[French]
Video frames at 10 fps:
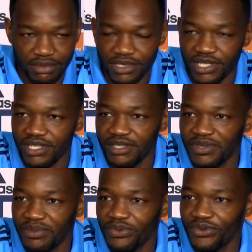c'est ce qui
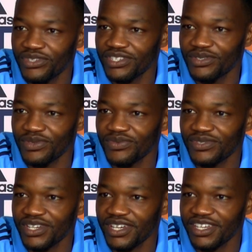m'a plu aussi dans tout
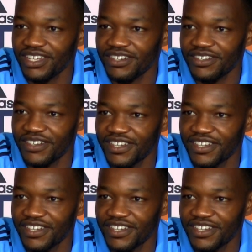ça et, euh,